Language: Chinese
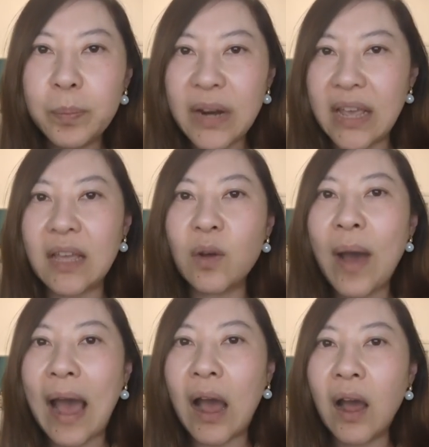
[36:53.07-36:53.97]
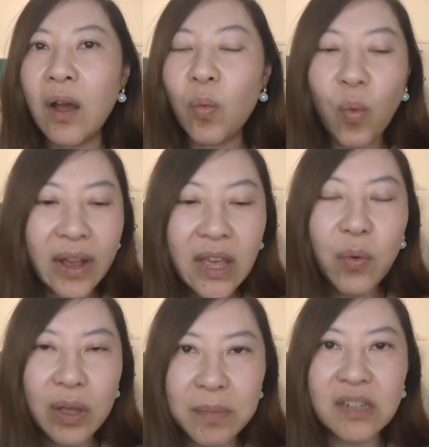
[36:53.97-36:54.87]
布雷耶的话，我也
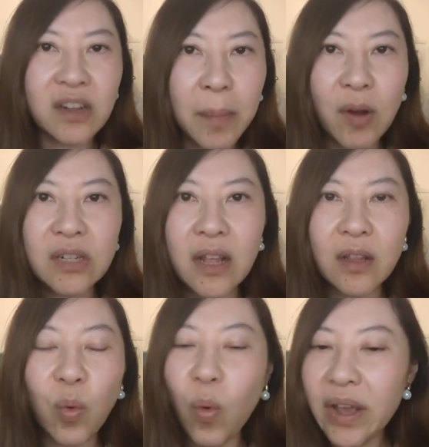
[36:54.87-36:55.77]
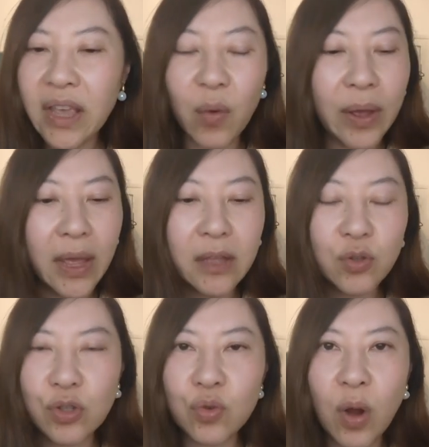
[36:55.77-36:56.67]
会明哲保身，我也会
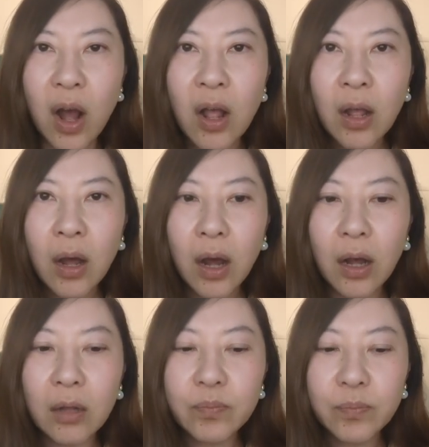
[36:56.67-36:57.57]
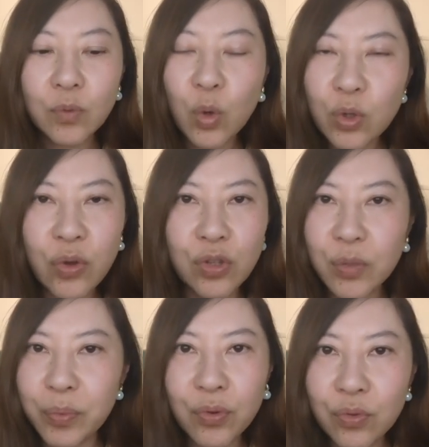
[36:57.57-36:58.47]
就是说，呃，多说一
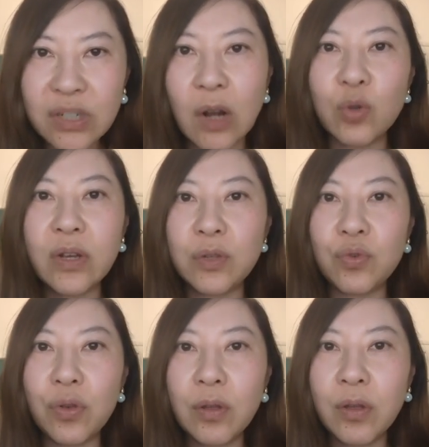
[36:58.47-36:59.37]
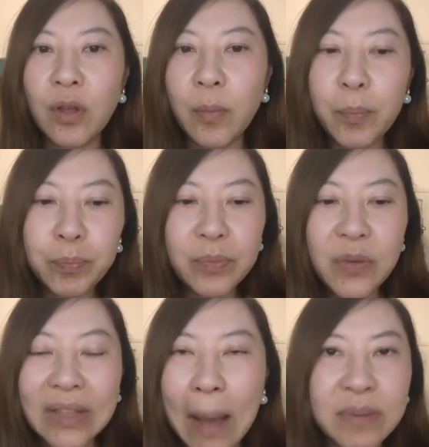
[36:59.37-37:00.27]
句不如少说一句，嗯，
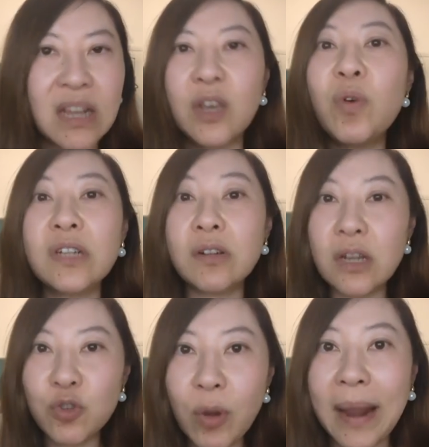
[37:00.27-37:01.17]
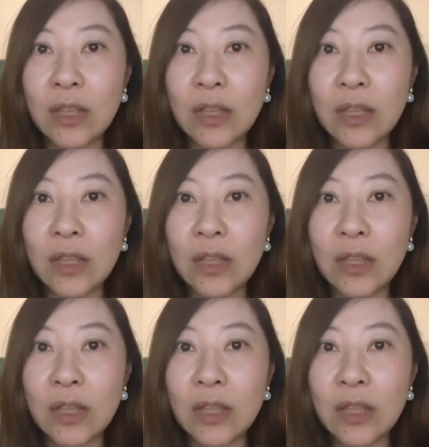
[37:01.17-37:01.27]
因为他不想引火烧身，说白